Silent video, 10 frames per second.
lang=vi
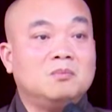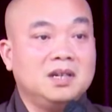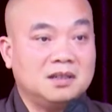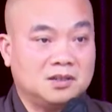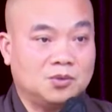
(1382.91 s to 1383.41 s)

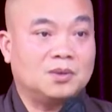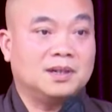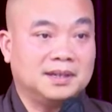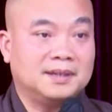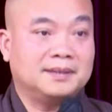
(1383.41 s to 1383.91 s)
biết được cuộc
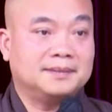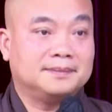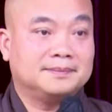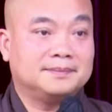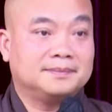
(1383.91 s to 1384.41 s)
đời
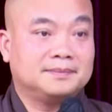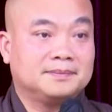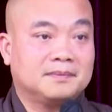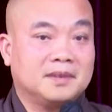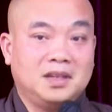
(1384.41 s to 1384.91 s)

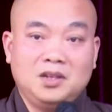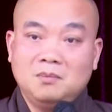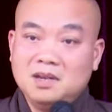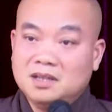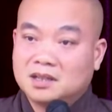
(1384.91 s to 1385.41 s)
hiểu
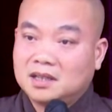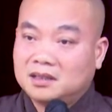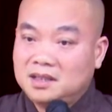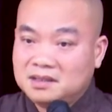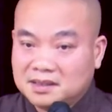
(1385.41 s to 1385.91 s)
biết được cái
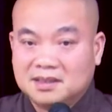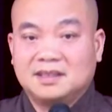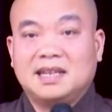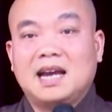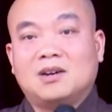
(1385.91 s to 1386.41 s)
tiến
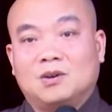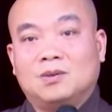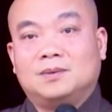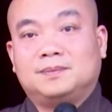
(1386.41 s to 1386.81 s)
trình giác ngộ